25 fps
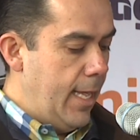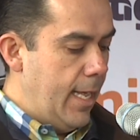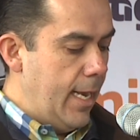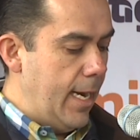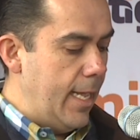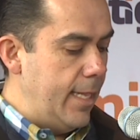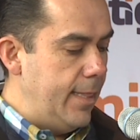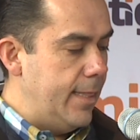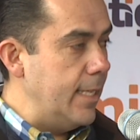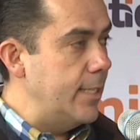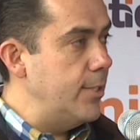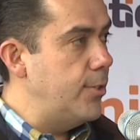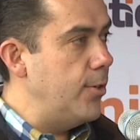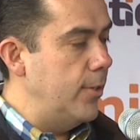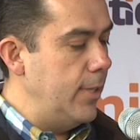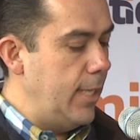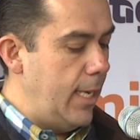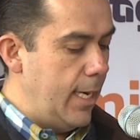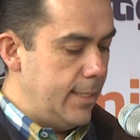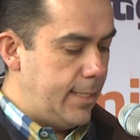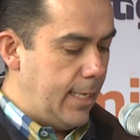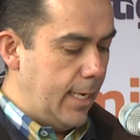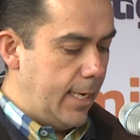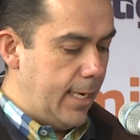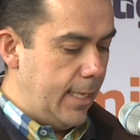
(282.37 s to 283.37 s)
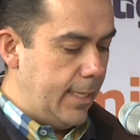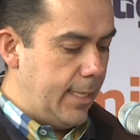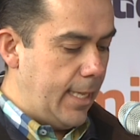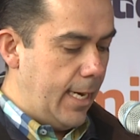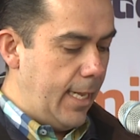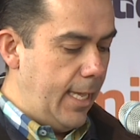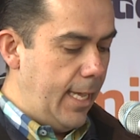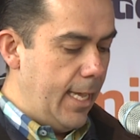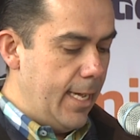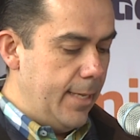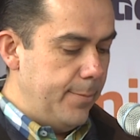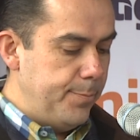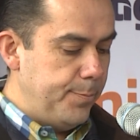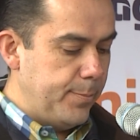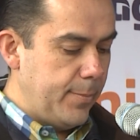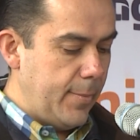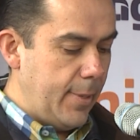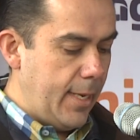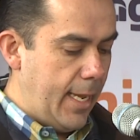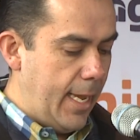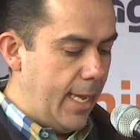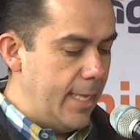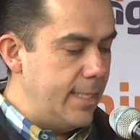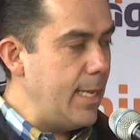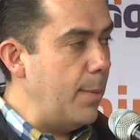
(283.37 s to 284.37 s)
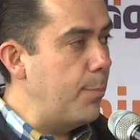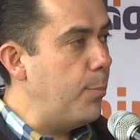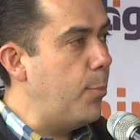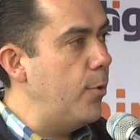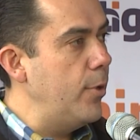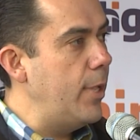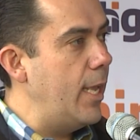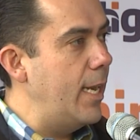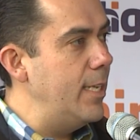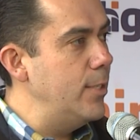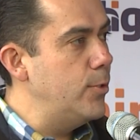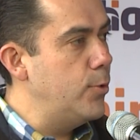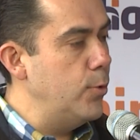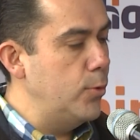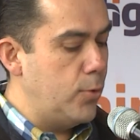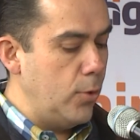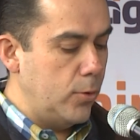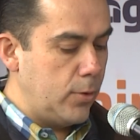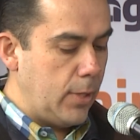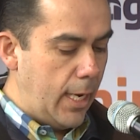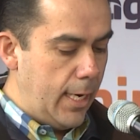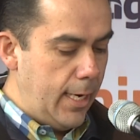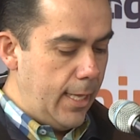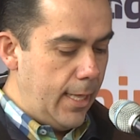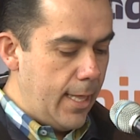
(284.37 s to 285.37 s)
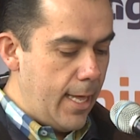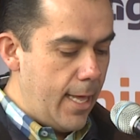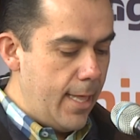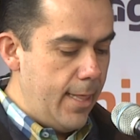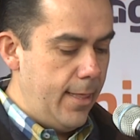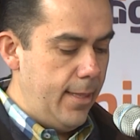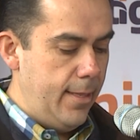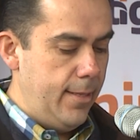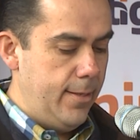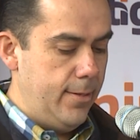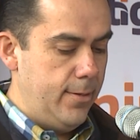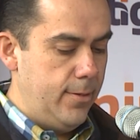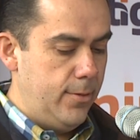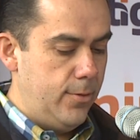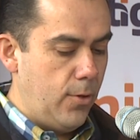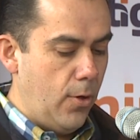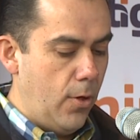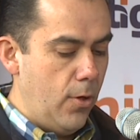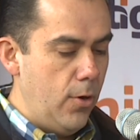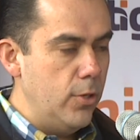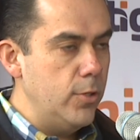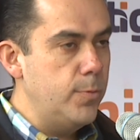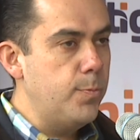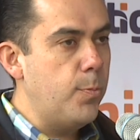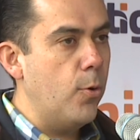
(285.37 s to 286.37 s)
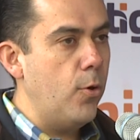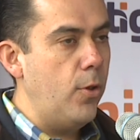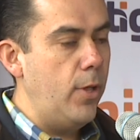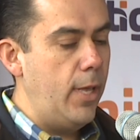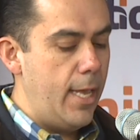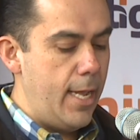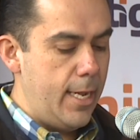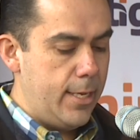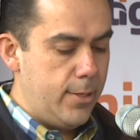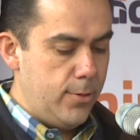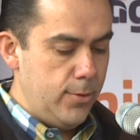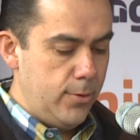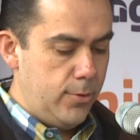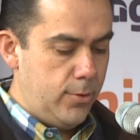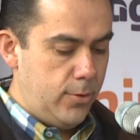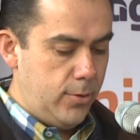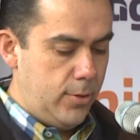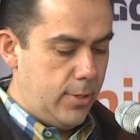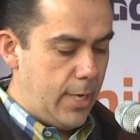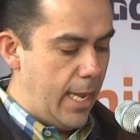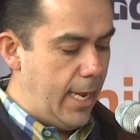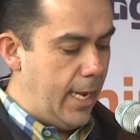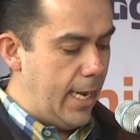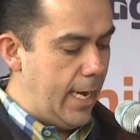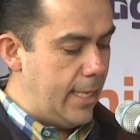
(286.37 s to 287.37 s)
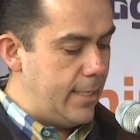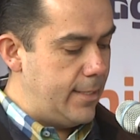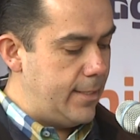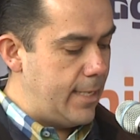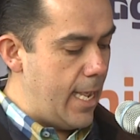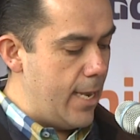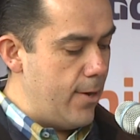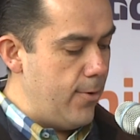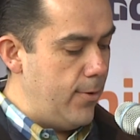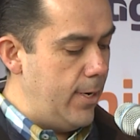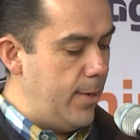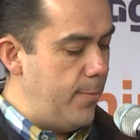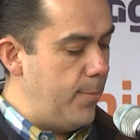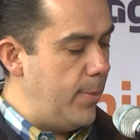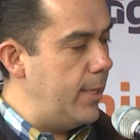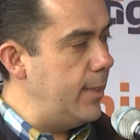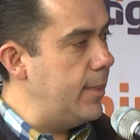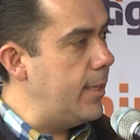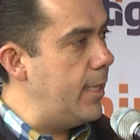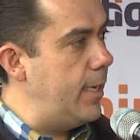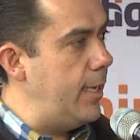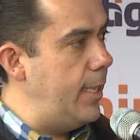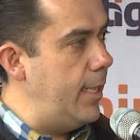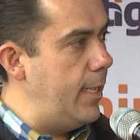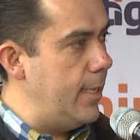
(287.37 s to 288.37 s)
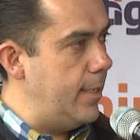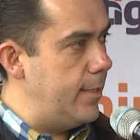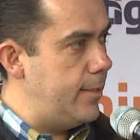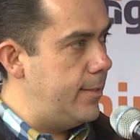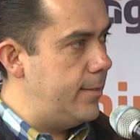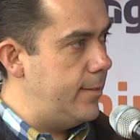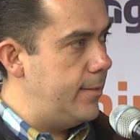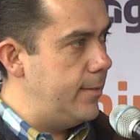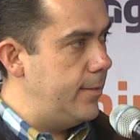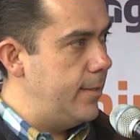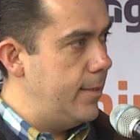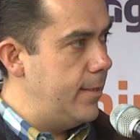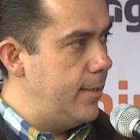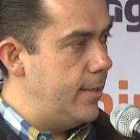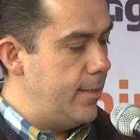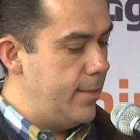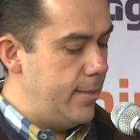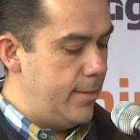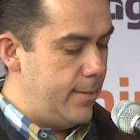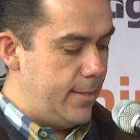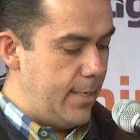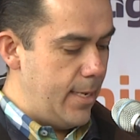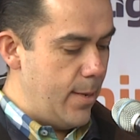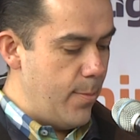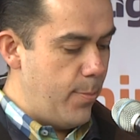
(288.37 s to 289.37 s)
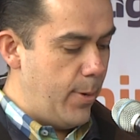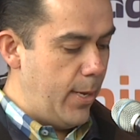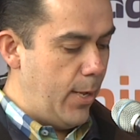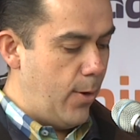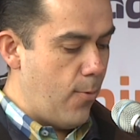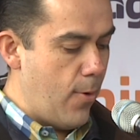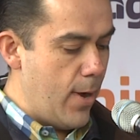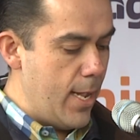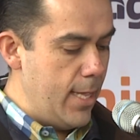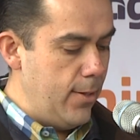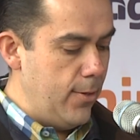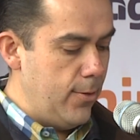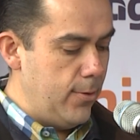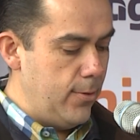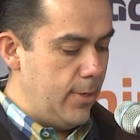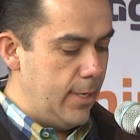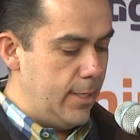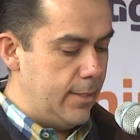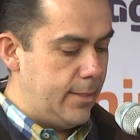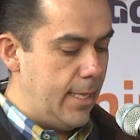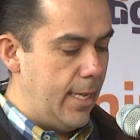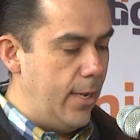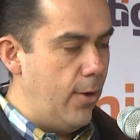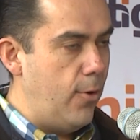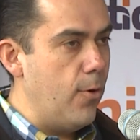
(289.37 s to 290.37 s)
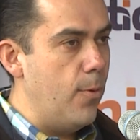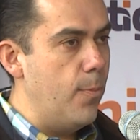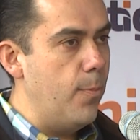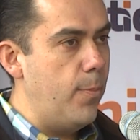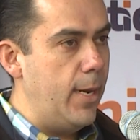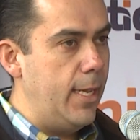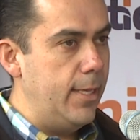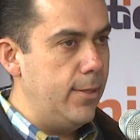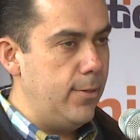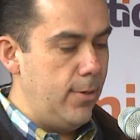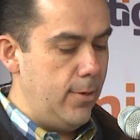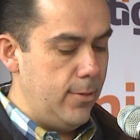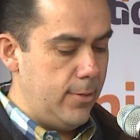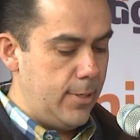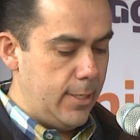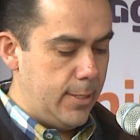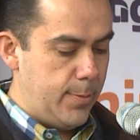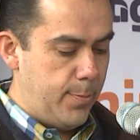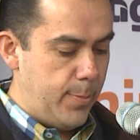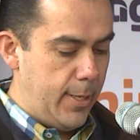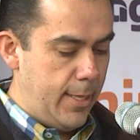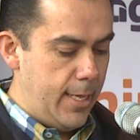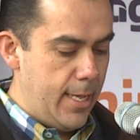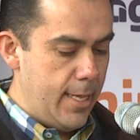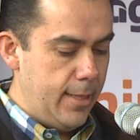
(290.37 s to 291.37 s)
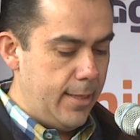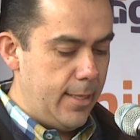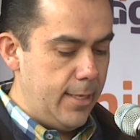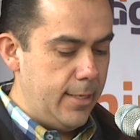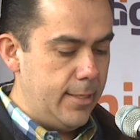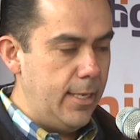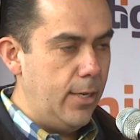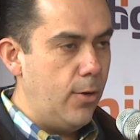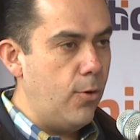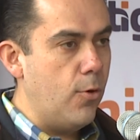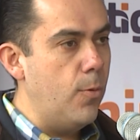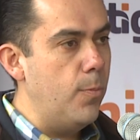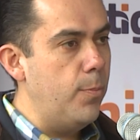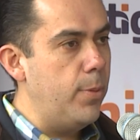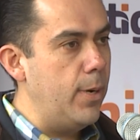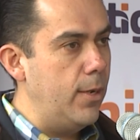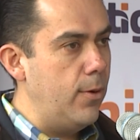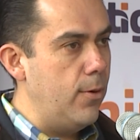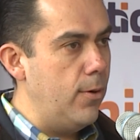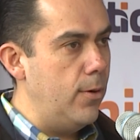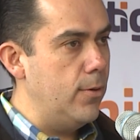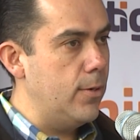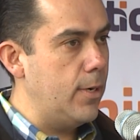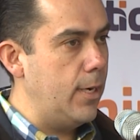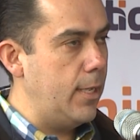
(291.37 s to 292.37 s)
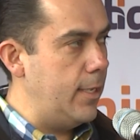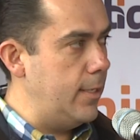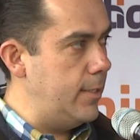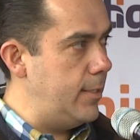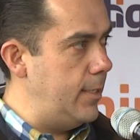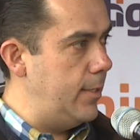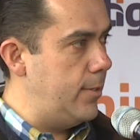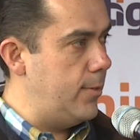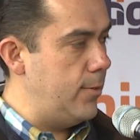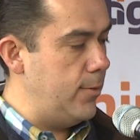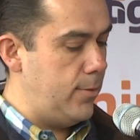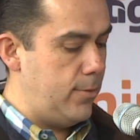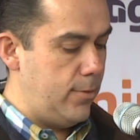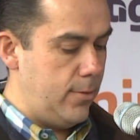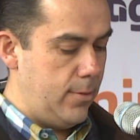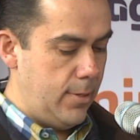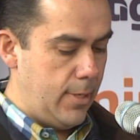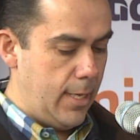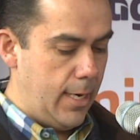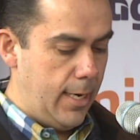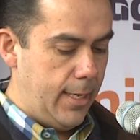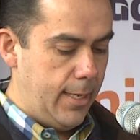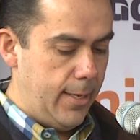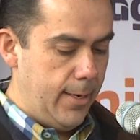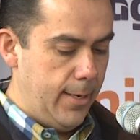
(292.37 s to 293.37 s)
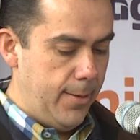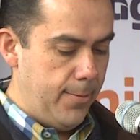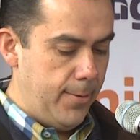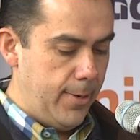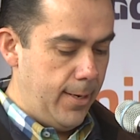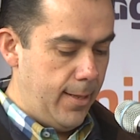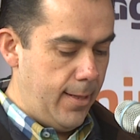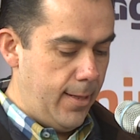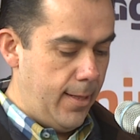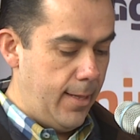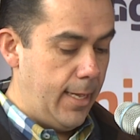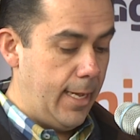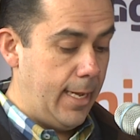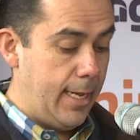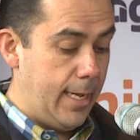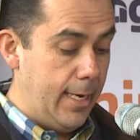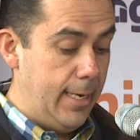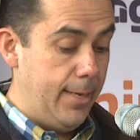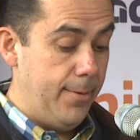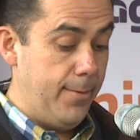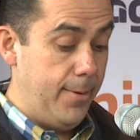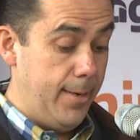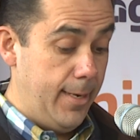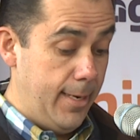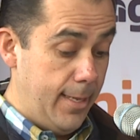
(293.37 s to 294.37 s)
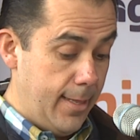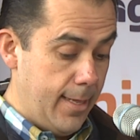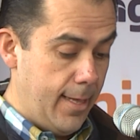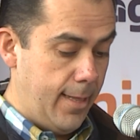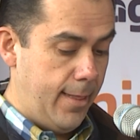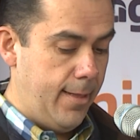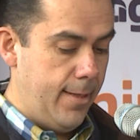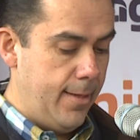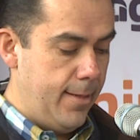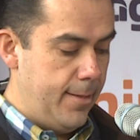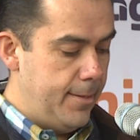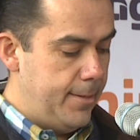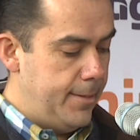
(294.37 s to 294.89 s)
La intención de la Secretaría es apoyar en su totalidad todos los proyectos que ingresaron en ventanillas, siempre y cuando estén completos los expedientes y cumplan con los requisitos de elegibilidad.